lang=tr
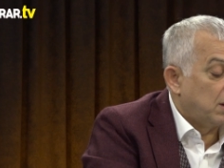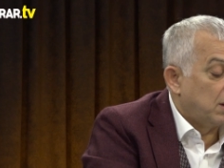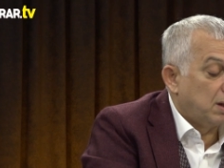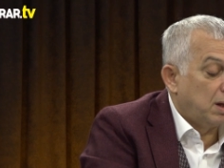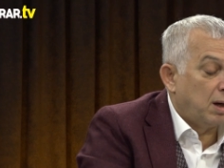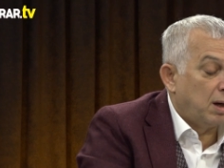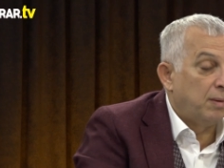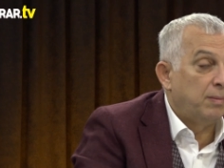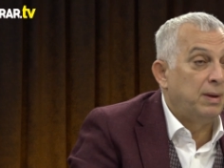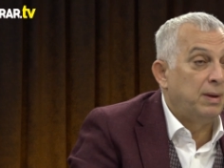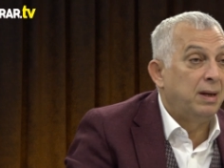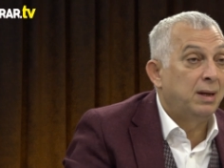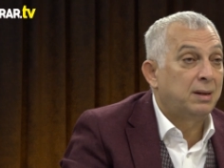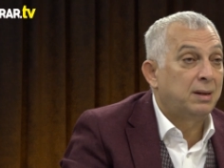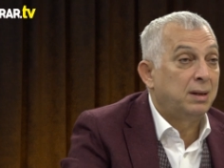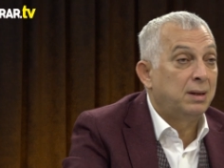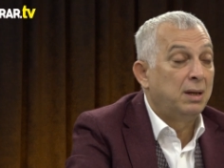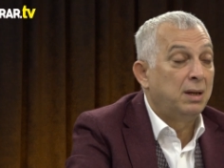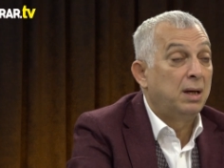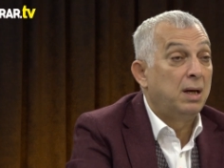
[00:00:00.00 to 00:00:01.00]

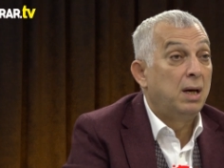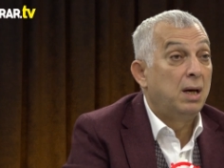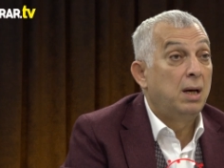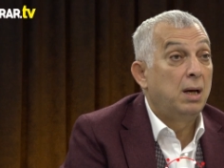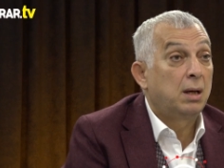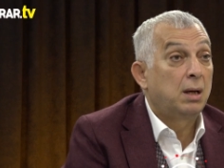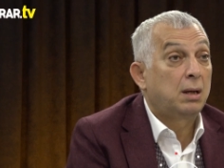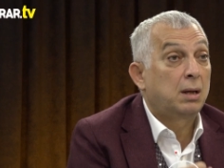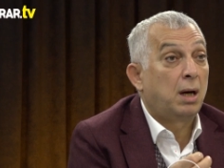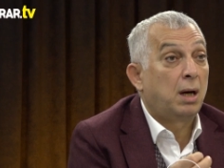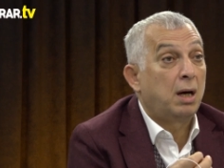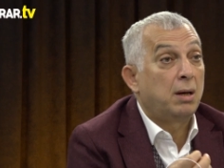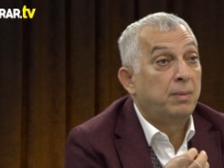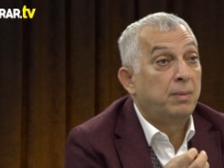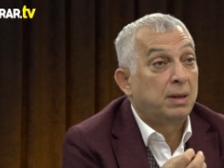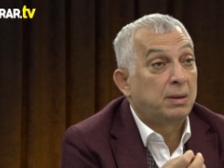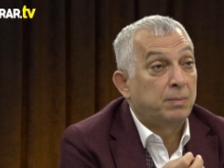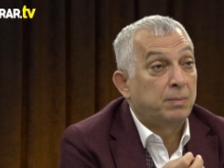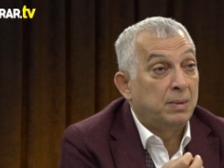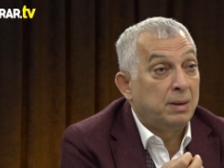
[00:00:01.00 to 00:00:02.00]
kabiliyetini
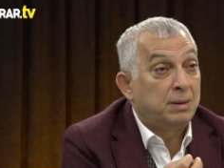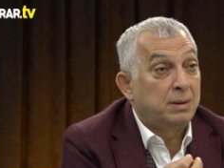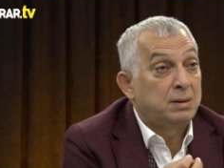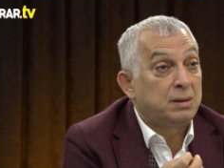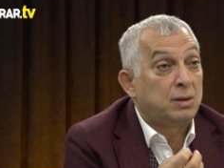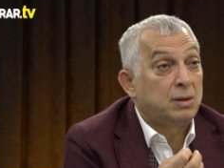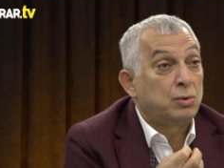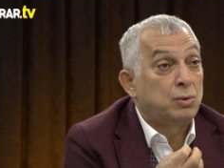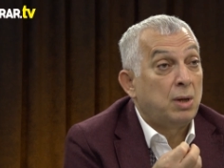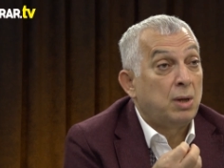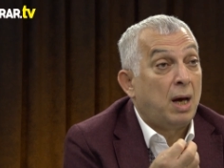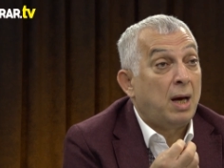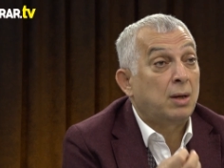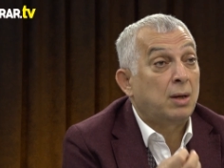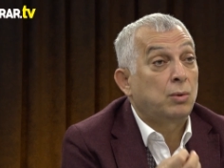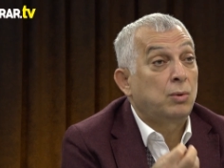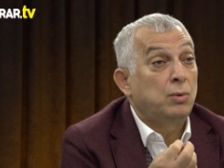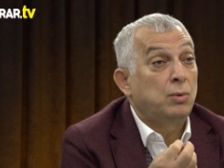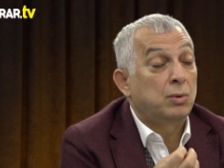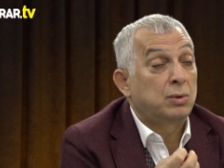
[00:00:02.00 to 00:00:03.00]
kaybetme riski her
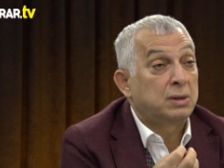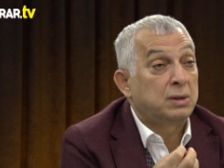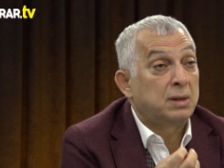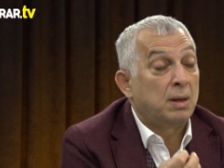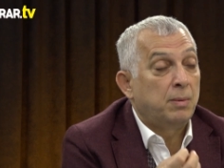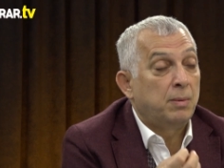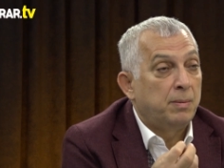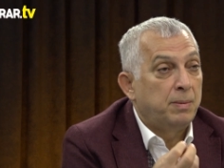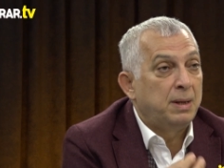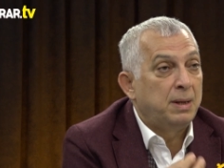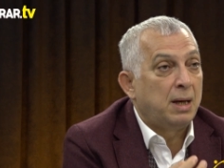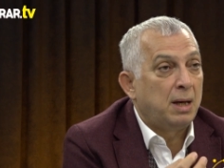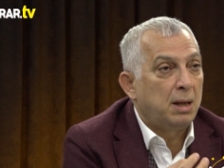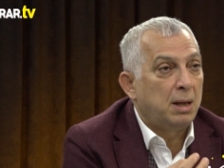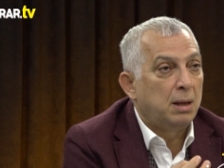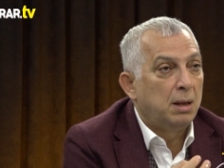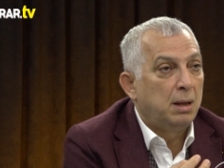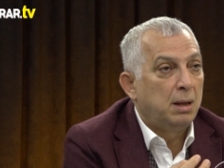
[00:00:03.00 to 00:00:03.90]
gün yüksek. Sebebi ne?